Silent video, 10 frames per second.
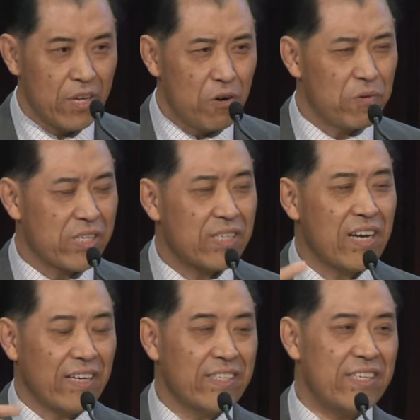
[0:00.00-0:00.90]
我时
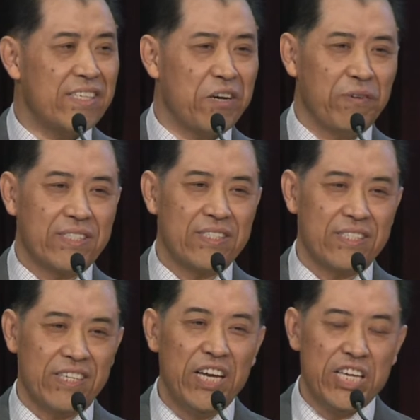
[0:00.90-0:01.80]
常的提醒我自
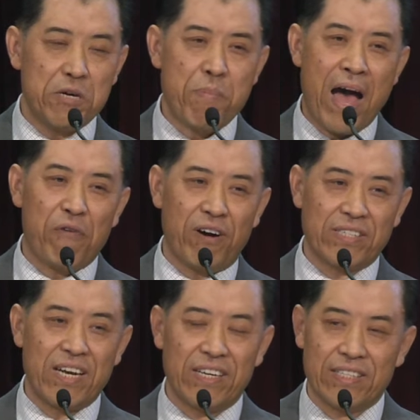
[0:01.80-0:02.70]
己，也盼
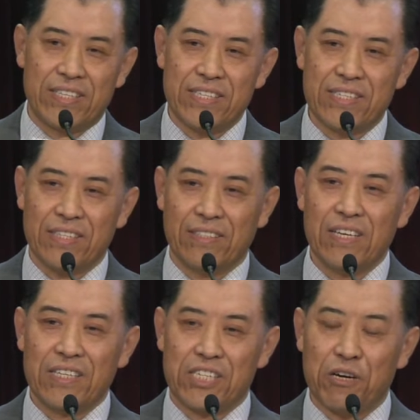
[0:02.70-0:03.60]
这样的提醒
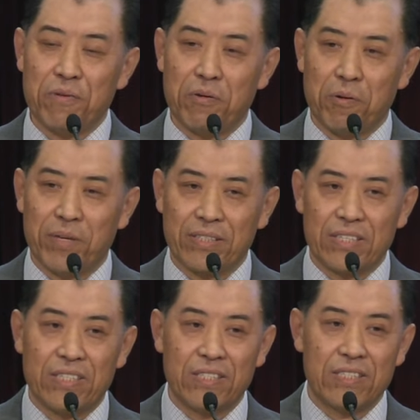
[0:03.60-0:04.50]
成为我们
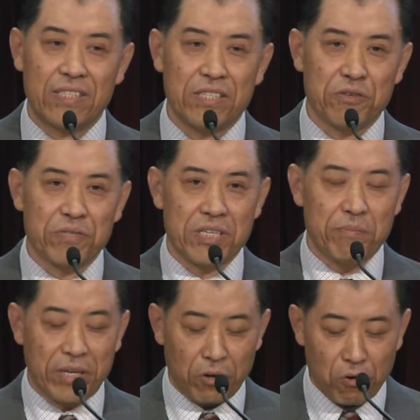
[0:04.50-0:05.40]
跟弟兄姐
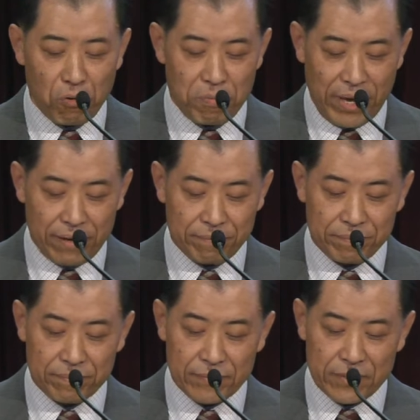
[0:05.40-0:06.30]
妹的共勉，
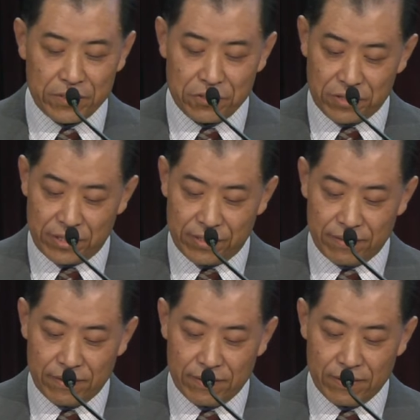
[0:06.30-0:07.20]
就是
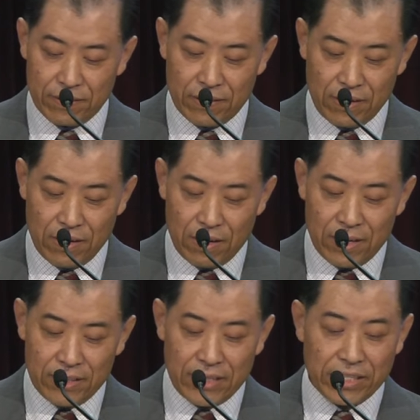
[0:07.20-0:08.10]

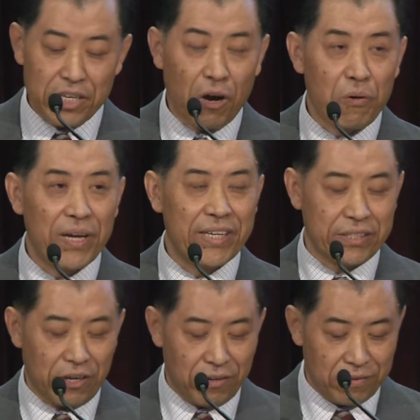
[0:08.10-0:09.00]
在教会里
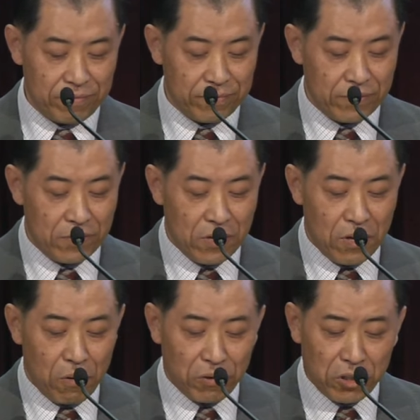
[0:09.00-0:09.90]
头，
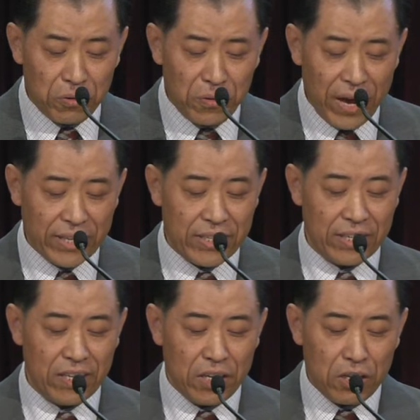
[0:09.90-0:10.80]
我愿
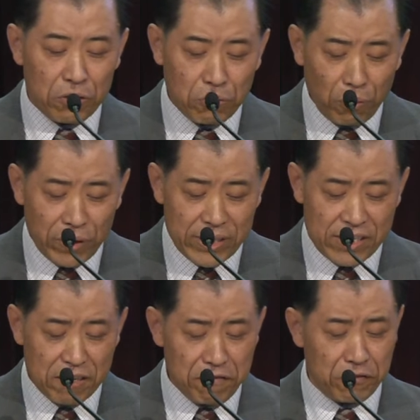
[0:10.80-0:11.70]
意多一
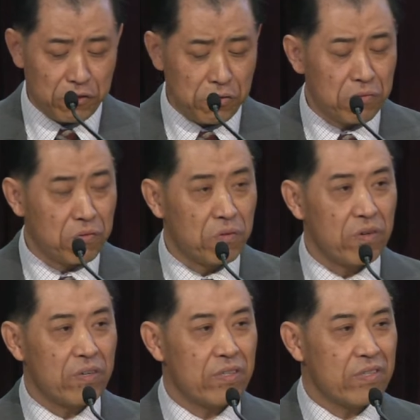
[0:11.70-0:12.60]
些付出，
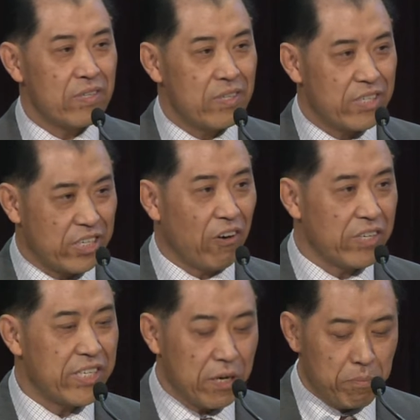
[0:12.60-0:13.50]
少一
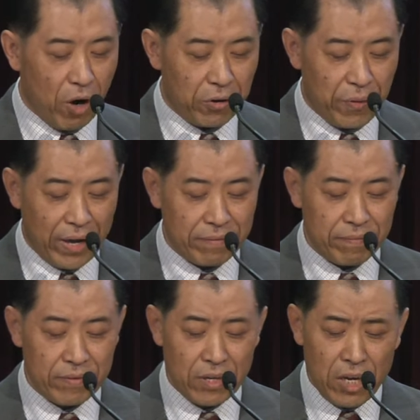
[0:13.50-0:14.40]
些抱怨；
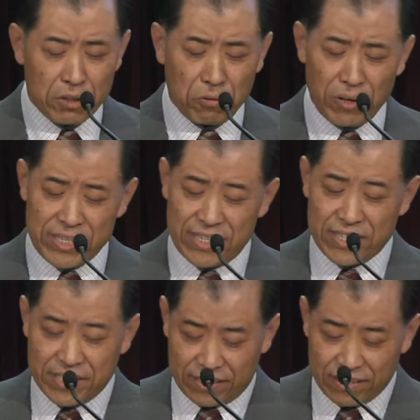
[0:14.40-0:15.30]
多一些
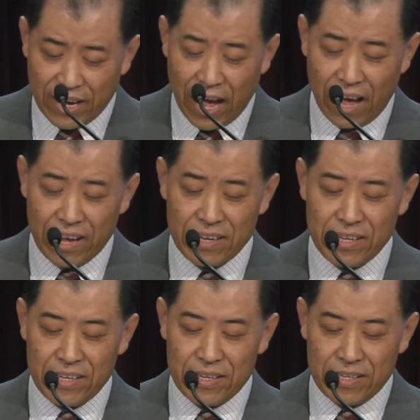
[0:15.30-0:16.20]
实干，
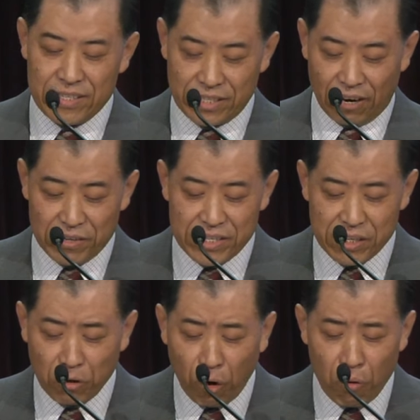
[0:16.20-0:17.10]
少一些
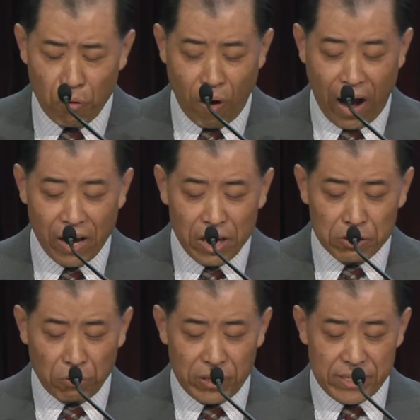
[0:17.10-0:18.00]
空话；
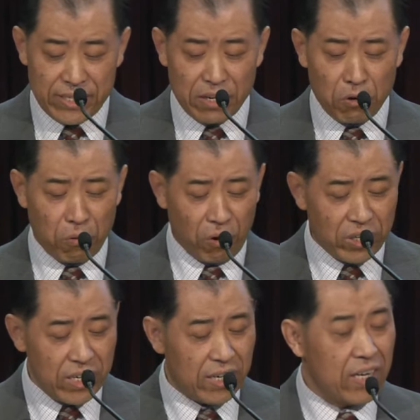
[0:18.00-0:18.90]
多一些火
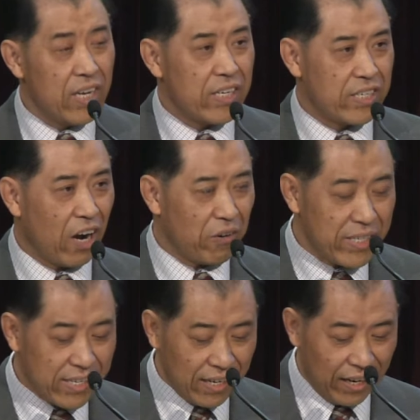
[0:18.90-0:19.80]
热，少一
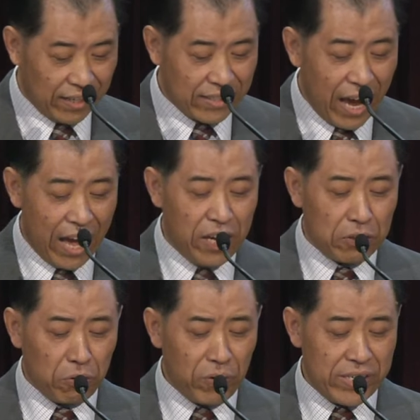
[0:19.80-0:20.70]
些冷淡；
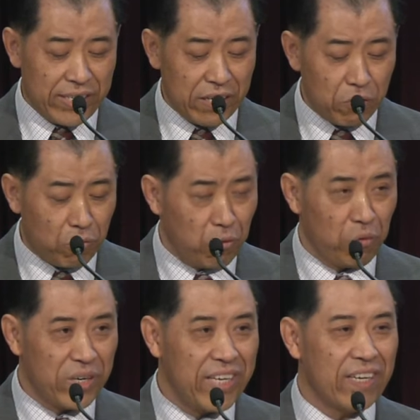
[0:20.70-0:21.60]
多一些
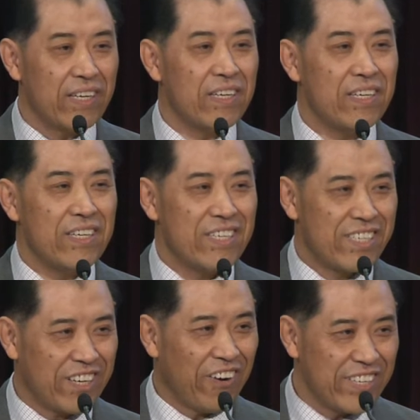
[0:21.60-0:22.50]
鼓励，
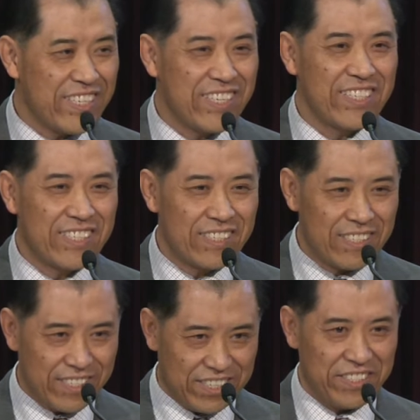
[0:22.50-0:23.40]
少一些
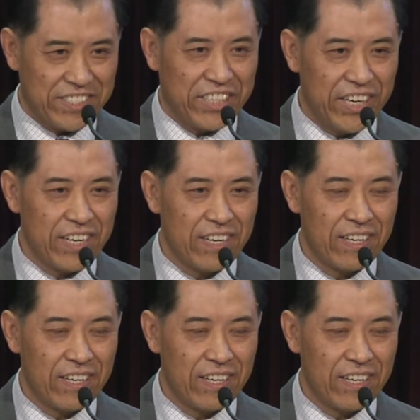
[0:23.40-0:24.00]
指责。